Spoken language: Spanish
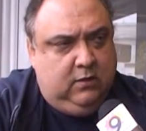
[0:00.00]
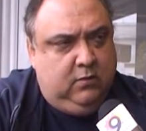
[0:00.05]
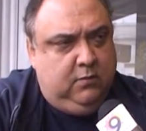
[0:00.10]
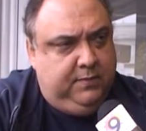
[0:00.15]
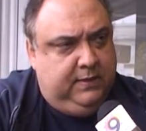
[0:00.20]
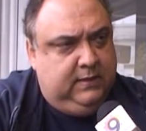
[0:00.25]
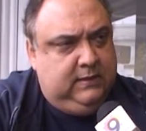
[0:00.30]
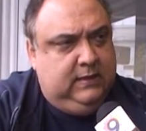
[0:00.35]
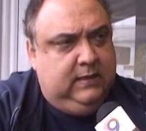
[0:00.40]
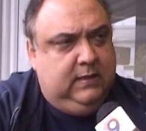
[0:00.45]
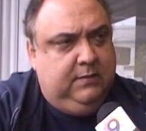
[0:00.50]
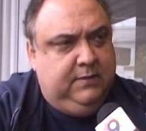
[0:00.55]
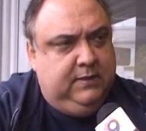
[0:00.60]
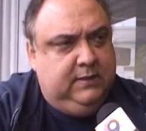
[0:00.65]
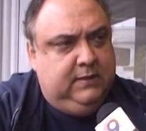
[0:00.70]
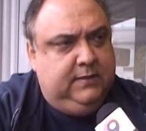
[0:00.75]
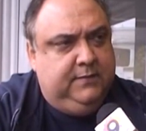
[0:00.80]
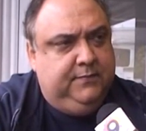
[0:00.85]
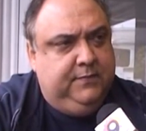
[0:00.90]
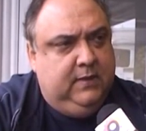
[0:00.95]
eh, centavos
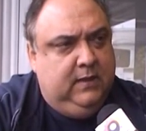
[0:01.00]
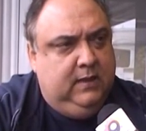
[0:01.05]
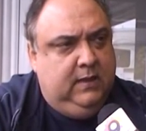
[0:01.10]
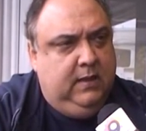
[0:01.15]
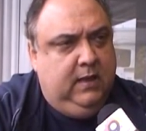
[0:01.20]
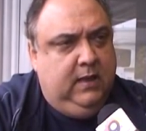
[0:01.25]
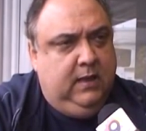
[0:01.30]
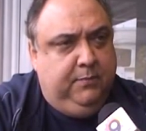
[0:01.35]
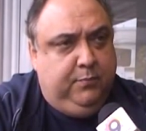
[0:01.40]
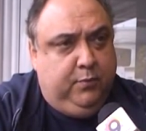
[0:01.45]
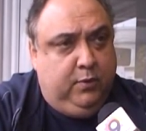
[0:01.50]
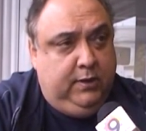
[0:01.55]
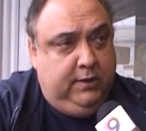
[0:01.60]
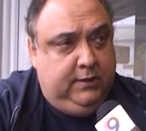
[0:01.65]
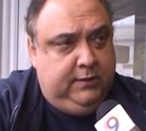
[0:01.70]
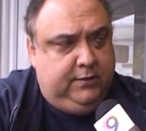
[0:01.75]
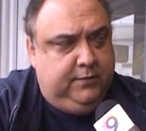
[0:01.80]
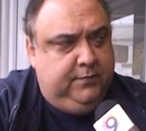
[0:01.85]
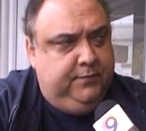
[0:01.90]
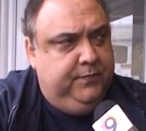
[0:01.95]
prácticamente por
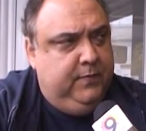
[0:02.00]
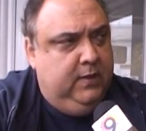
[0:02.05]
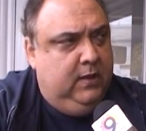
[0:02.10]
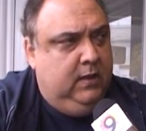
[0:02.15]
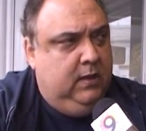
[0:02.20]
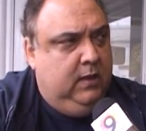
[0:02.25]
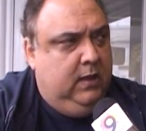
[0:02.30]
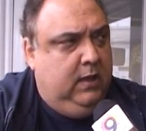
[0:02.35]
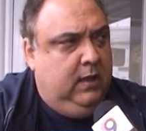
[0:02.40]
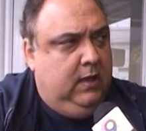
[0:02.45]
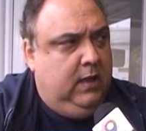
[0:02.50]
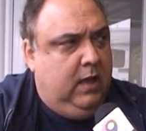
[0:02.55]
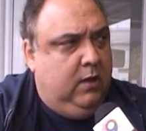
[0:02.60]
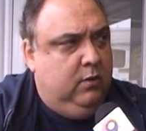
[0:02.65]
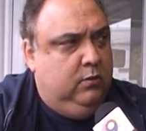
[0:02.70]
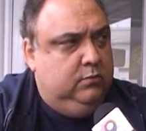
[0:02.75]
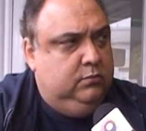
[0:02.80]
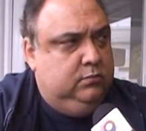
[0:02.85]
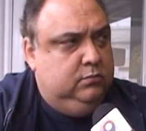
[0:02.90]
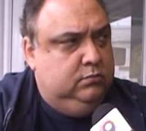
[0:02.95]
litro.
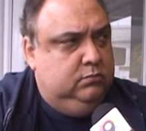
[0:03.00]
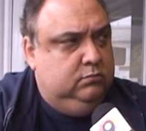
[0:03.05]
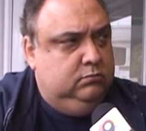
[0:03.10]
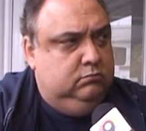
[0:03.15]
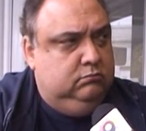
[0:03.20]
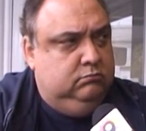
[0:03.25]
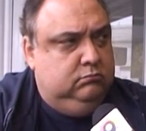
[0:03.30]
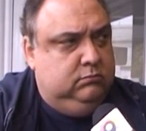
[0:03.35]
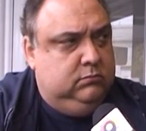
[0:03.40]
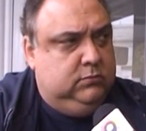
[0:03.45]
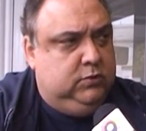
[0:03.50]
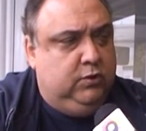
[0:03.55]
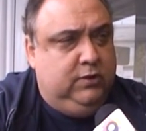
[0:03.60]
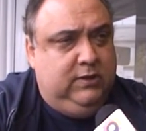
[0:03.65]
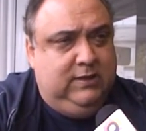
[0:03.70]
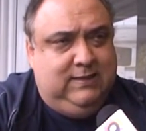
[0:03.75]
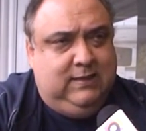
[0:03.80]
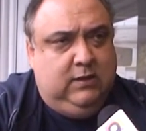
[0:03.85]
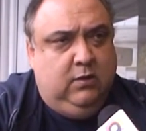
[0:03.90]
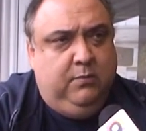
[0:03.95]
Aún
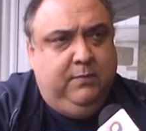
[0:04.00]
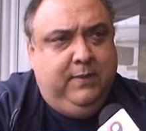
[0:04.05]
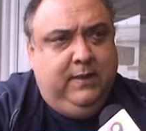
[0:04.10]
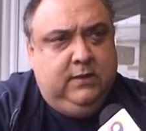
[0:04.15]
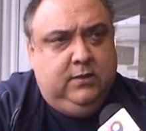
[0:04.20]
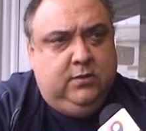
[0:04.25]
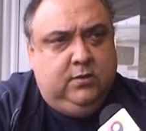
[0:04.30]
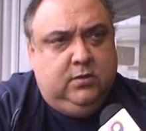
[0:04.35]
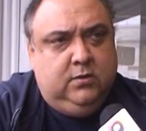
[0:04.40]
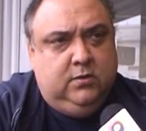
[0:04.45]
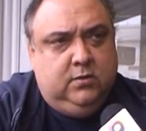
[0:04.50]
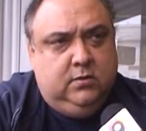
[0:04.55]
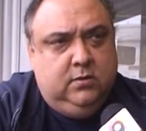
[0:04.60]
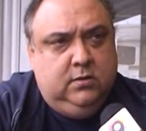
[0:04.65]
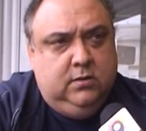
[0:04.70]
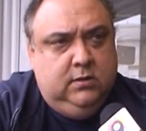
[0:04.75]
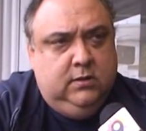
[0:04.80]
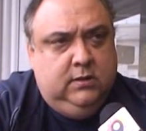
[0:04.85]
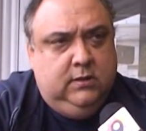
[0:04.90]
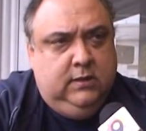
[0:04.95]
con este
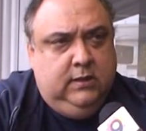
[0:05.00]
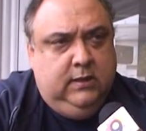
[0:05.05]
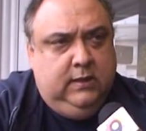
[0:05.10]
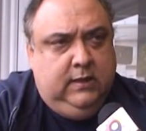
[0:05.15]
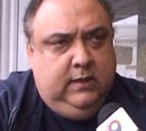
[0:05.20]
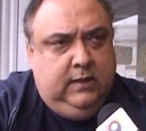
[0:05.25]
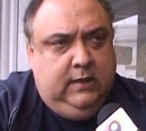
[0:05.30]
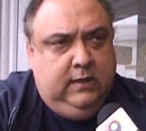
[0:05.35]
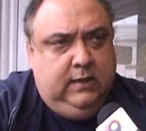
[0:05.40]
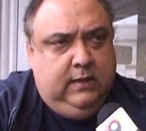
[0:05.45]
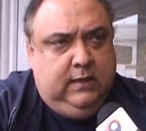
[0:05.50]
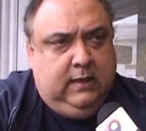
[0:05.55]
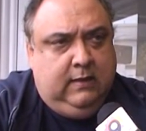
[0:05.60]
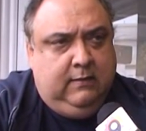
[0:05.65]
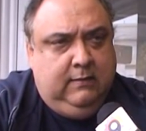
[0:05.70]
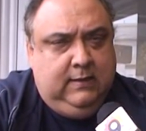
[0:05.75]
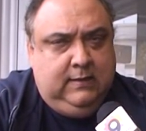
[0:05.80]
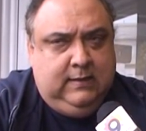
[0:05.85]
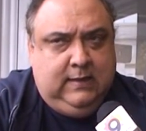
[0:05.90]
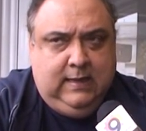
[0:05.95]
aumento,
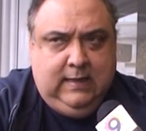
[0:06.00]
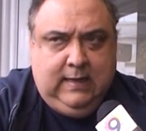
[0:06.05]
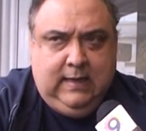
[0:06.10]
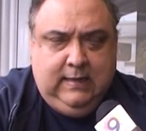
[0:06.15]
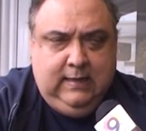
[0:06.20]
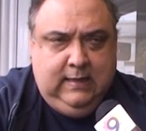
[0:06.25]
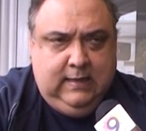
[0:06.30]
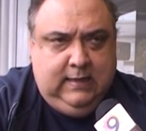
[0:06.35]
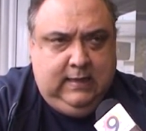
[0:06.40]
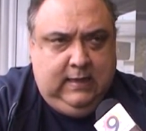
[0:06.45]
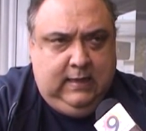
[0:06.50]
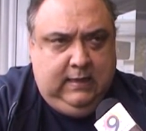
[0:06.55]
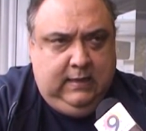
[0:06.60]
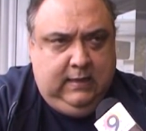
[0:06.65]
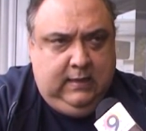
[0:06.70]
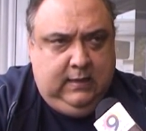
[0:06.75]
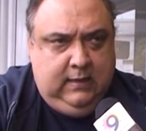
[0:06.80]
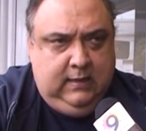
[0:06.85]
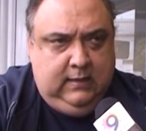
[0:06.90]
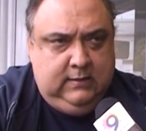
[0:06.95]
cabe destacar de
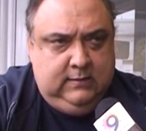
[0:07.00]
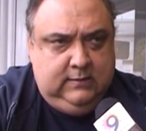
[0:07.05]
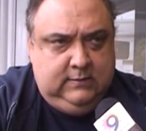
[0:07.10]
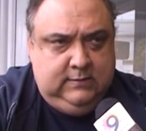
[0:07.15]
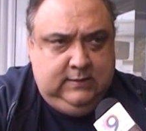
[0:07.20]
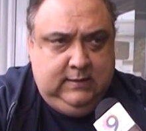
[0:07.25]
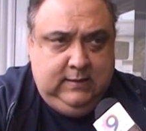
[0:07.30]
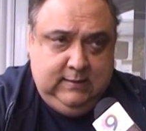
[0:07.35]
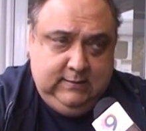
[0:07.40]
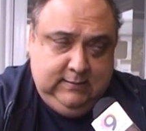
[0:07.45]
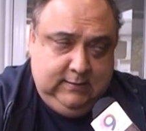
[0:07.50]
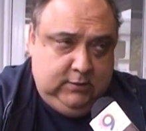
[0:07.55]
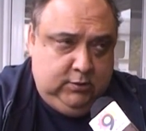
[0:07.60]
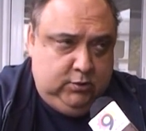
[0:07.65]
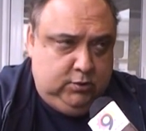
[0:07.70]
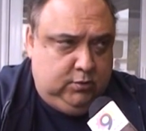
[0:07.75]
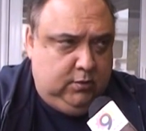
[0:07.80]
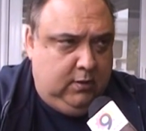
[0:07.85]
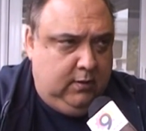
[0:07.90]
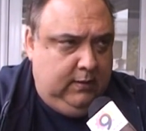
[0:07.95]
que sigue
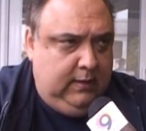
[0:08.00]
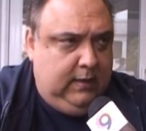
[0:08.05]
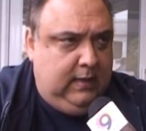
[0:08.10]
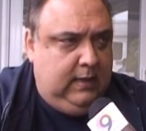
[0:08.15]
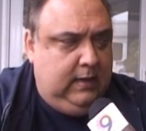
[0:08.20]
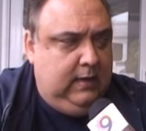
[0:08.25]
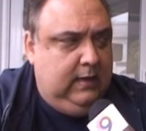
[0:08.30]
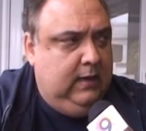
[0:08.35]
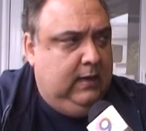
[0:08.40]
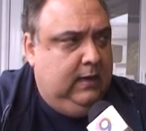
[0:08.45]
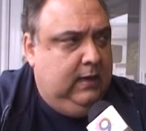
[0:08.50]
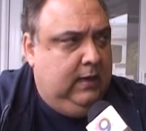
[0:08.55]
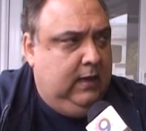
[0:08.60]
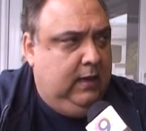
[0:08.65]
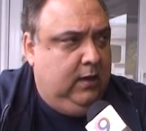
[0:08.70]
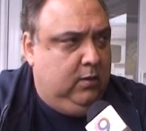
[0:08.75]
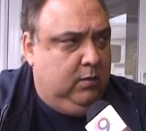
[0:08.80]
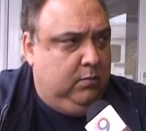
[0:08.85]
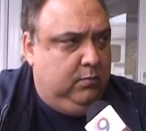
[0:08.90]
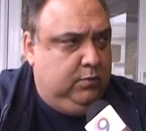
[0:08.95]
siendo todavía
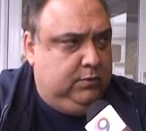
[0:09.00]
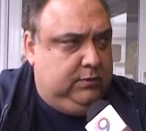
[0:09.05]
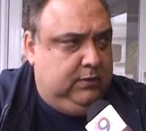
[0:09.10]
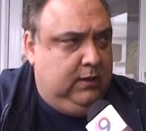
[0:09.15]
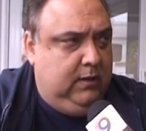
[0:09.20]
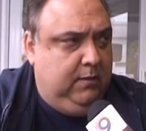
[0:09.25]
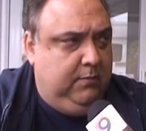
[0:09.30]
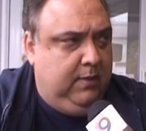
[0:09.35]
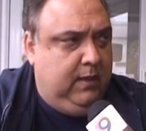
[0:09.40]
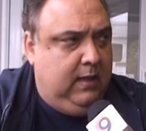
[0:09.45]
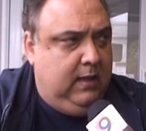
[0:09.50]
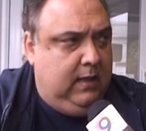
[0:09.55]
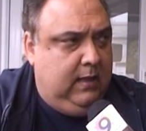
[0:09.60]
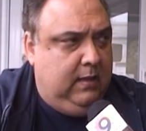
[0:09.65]
el combustible